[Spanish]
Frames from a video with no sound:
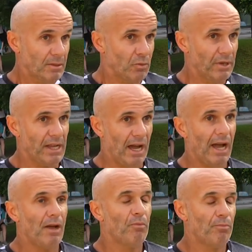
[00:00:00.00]

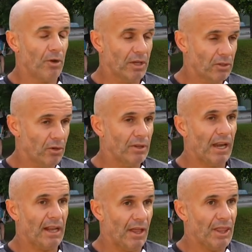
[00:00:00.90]
Unicaja es un poquito
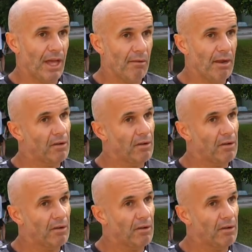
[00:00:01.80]
inalcanzable,